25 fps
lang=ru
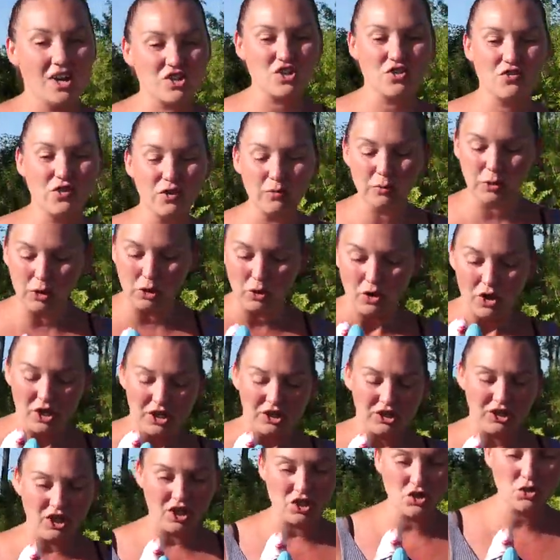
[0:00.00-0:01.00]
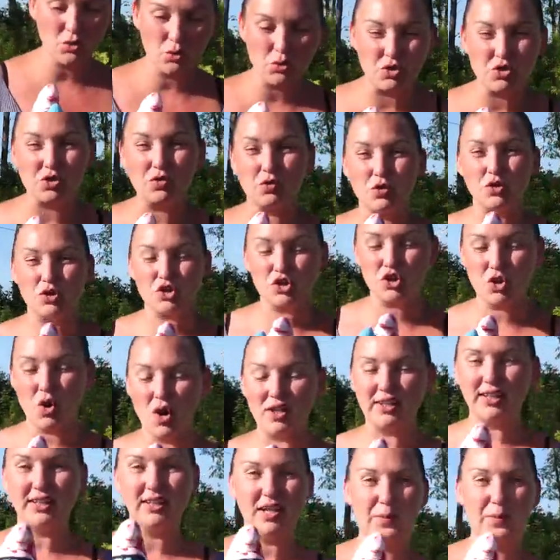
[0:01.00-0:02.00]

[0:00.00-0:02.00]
Оживим ее. Я чувствую, что она